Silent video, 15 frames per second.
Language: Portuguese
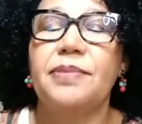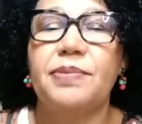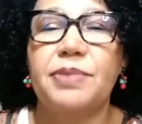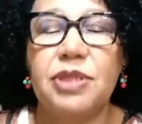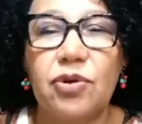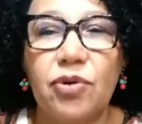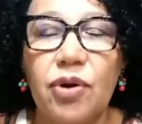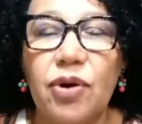
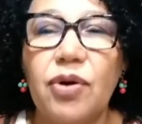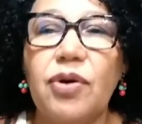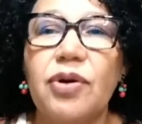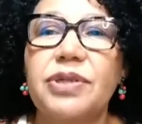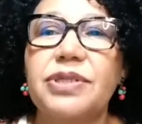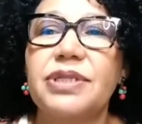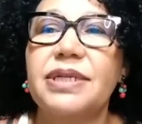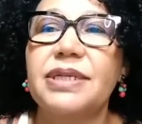
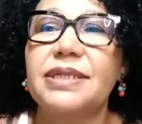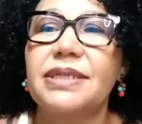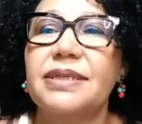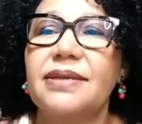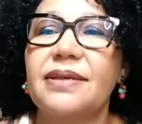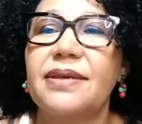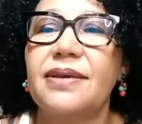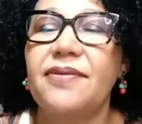psicológicas
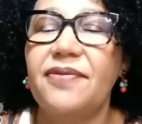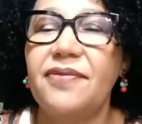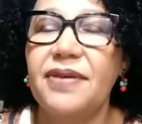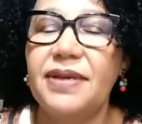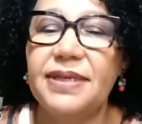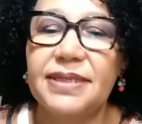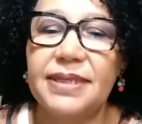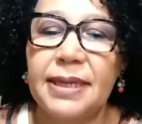e
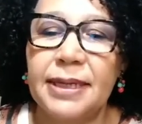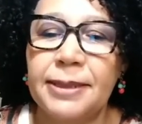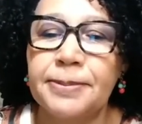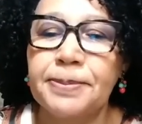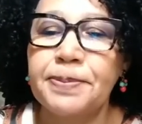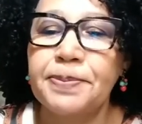físicas.